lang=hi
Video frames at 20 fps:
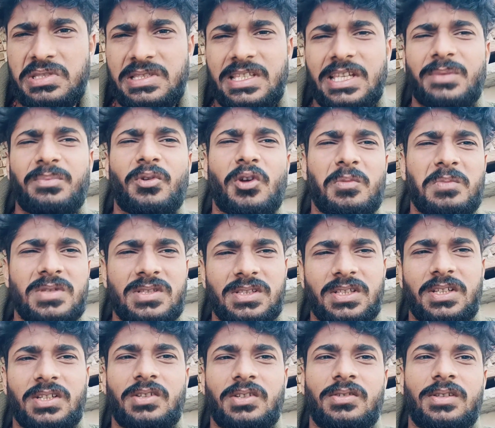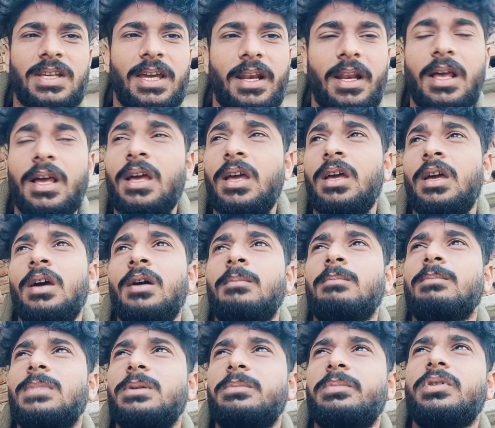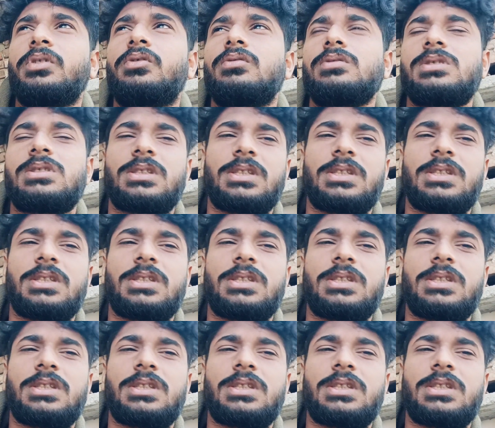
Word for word: से एक प्रॉमिस कर लो यार मैं भी खुद